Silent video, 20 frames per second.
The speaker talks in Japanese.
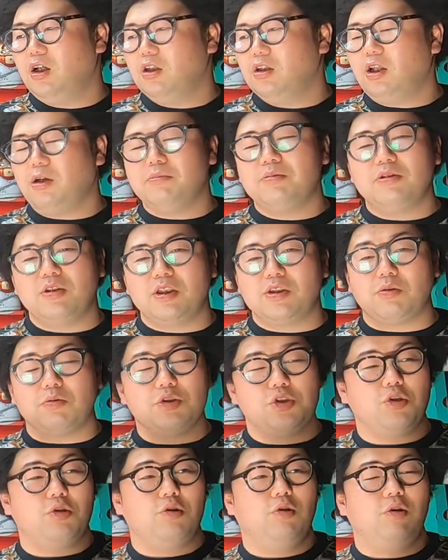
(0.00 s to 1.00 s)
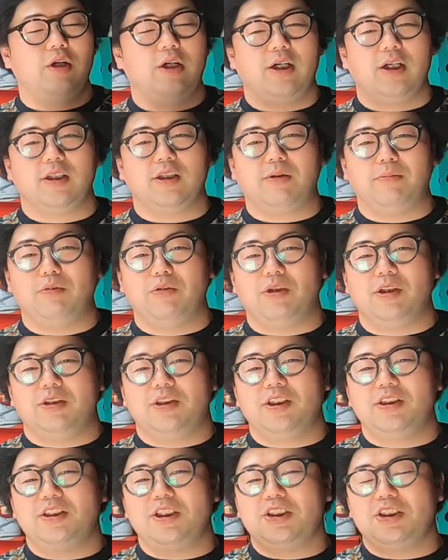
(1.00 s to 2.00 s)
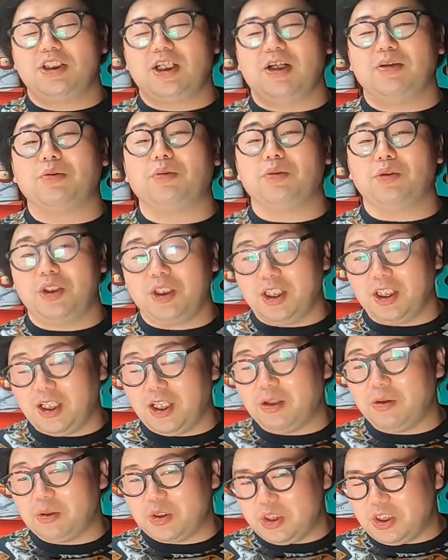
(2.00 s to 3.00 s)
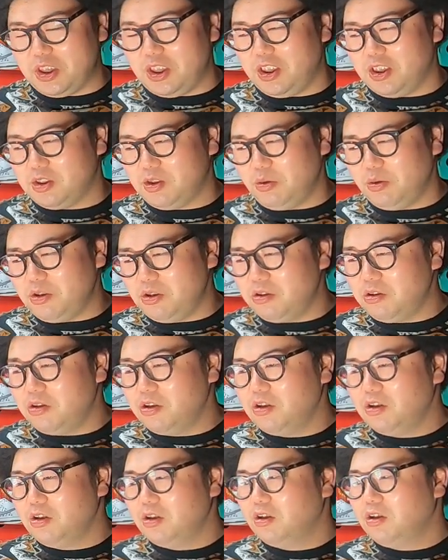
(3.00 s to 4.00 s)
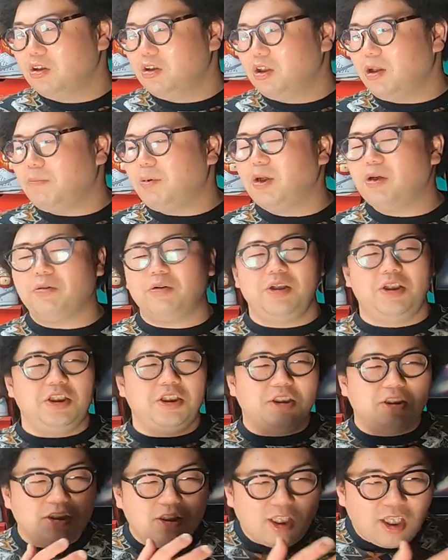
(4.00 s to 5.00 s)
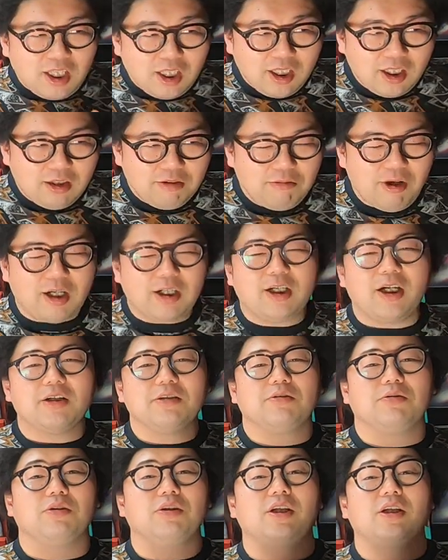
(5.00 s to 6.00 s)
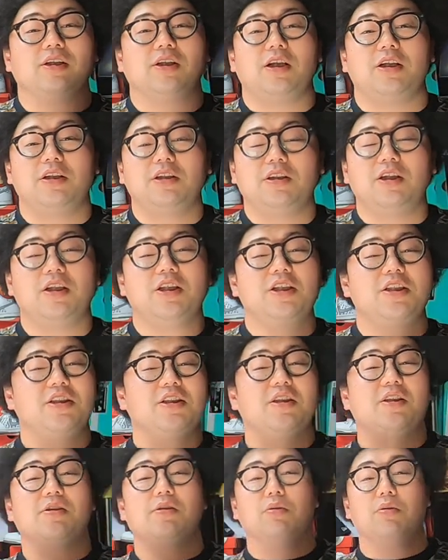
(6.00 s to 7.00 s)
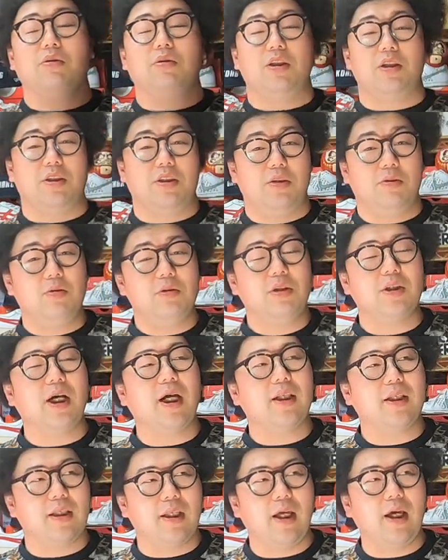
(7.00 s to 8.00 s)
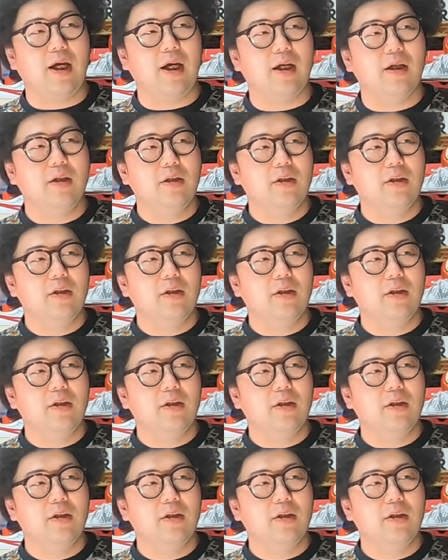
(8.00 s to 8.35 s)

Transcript: 多分ね、その情報がなかったら僕は全然違うとこ行ってただろうし、そういう、やっぱりね、こう行って分かることだったり、行って気づくことってすごくあって、